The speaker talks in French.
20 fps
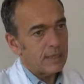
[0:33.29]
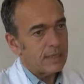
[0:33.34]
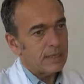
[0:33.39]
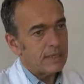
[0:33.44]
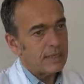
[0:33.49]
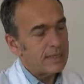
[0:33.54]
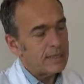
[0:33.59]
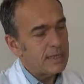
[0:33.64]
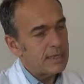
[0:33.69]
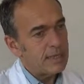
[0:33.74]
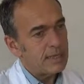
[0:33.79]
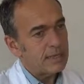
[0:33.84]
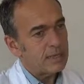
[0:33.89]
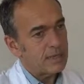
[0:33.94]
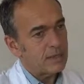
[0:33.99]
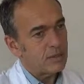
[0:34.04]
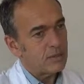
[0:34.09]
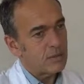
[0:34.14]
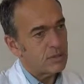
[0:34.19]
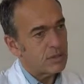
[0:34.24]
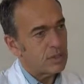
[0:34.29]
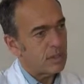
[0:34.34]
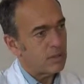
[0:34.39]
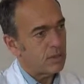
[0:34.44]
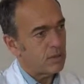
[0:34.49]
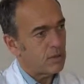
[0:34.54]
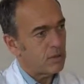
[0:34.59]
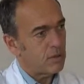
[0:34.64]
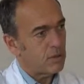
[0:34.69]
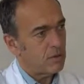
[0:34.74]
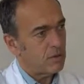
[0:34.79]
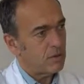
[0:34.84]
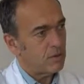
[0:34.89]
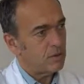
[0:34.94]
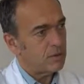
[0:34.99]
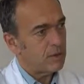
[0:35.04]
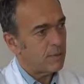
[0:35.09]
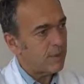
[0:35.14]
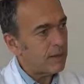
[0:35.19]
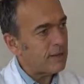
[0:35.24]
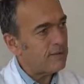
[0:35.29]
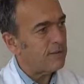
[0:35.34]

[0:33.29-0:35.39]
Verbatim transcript: L'idée, c'est de se dire qu'on n'est pas